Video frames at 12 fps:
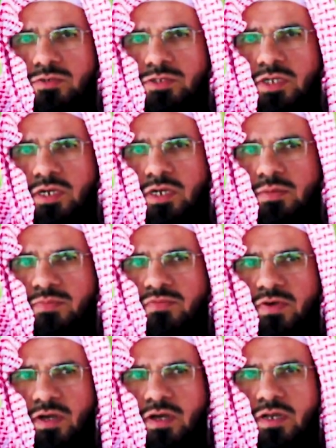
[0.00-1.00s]
وسلم
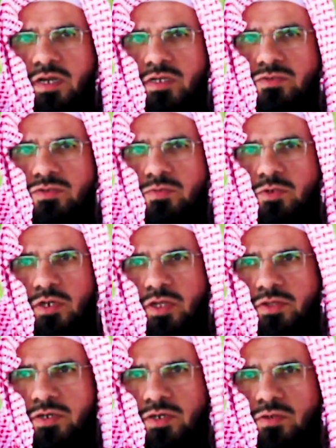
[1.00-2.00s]
فقال أنتم
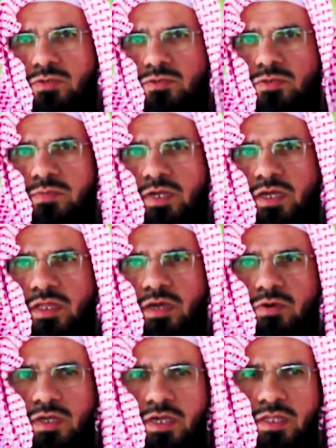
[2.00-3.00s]
الذين قلتم كذا
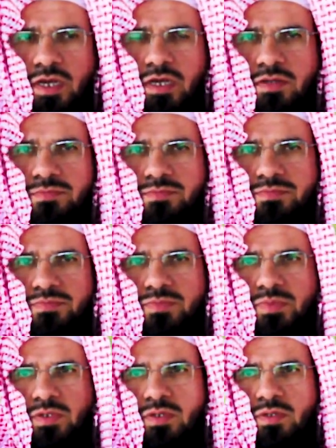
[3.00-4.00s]
وكذا
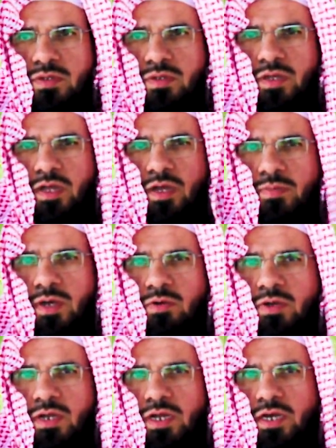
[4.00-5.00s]
أما
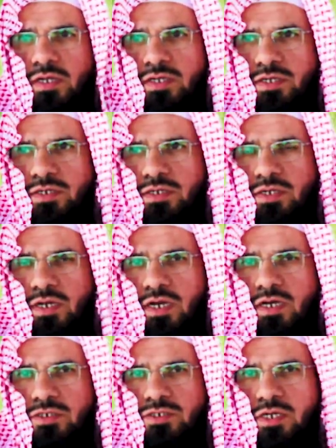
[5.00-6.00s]
والله إني
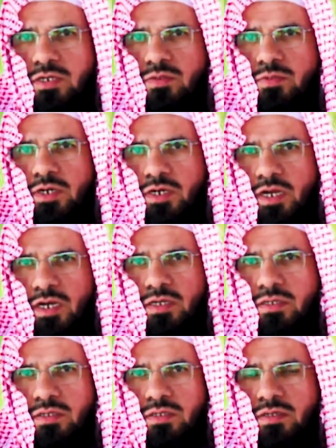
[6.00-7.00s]
لأخشاكم لله
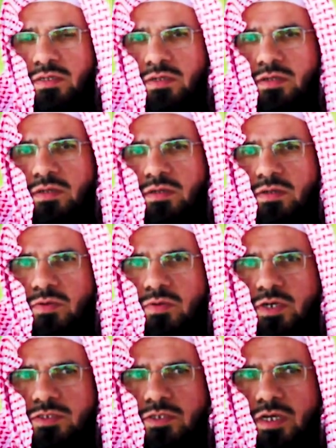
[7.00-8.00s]

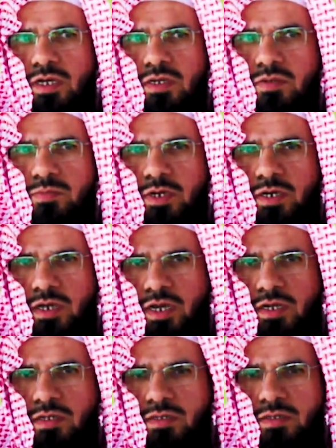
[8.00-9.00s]
وأتقاكم
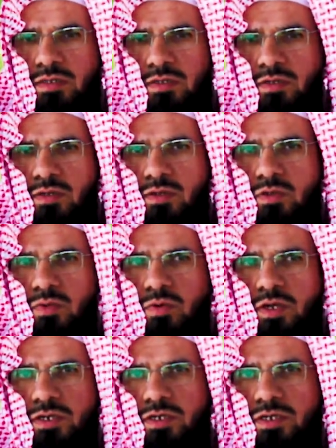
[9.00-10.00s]
لله
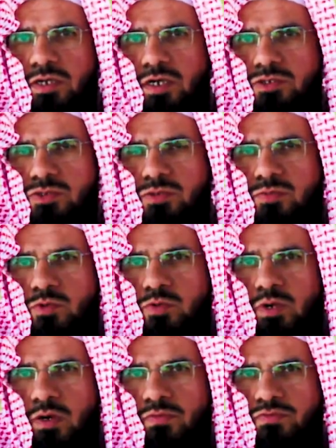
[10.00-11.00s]
وإني أصوم
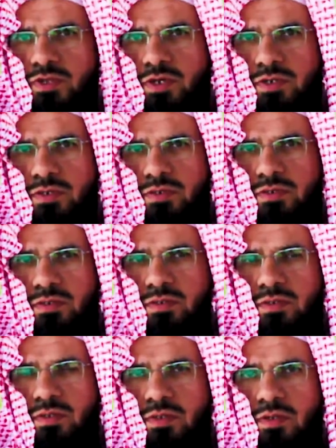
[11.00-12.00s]
وأفطر
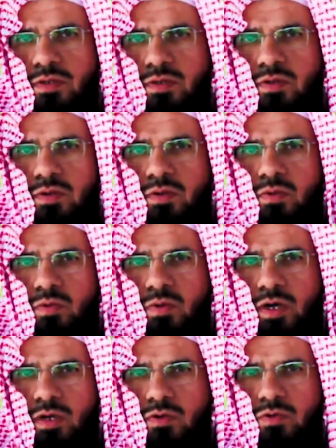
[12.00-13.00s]

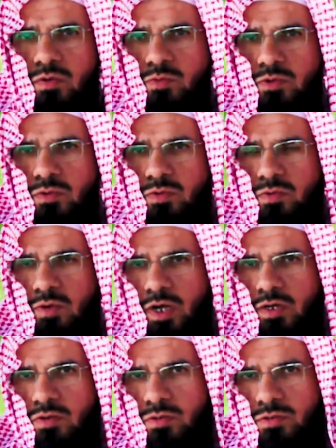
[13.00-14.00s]
وأقوم
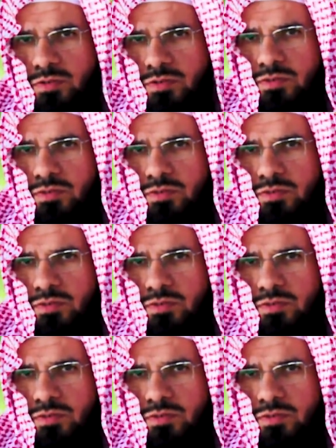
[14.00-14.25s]
وأرقد